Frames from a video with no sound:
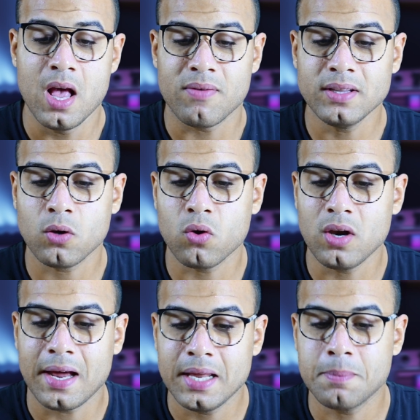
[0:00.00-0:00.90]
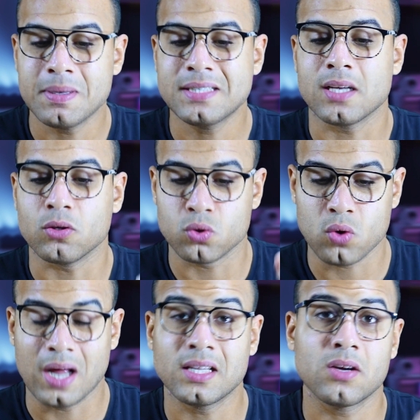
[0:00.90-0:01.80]
فانت كل عليك بس
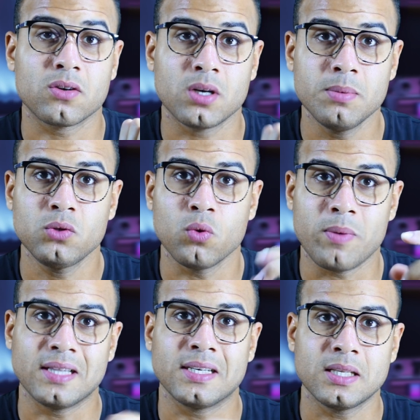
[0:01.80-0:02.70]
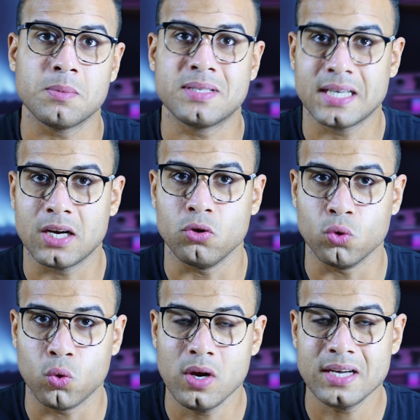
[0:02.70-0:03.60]
هتزور عندك الرابط وبعد كده بتسجل
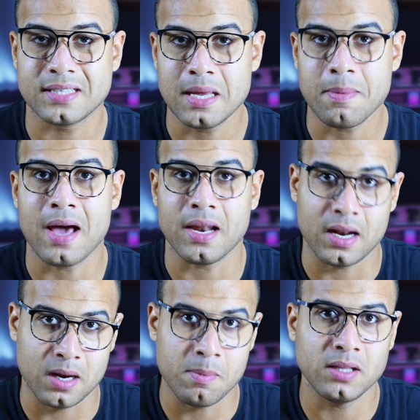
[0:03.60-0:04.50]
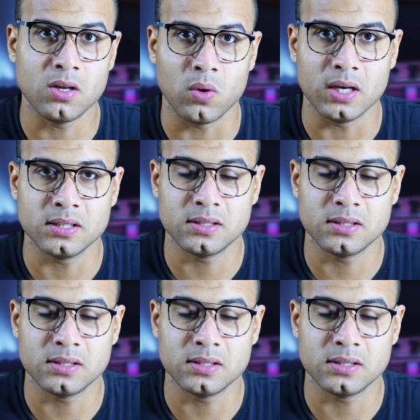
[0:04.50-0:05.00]
دخولك زي ما احنا هنعمل دلوقتي